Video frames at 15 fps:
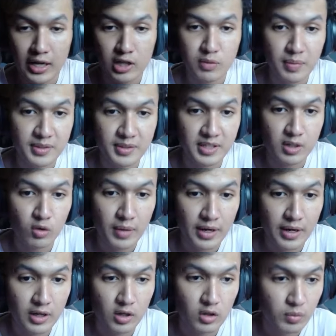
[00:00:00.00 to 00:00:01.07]
HP persen
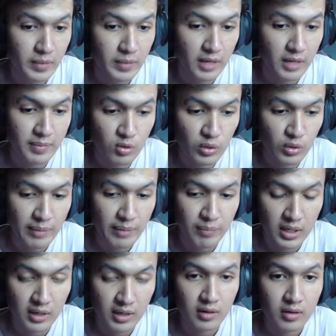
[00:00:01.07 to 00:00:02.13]
eh, supaya lebih
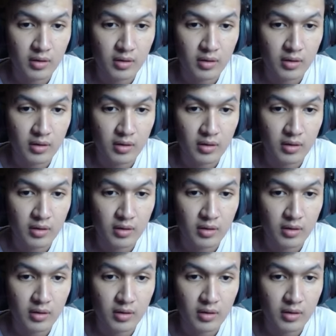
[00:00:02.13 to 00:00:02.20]
durable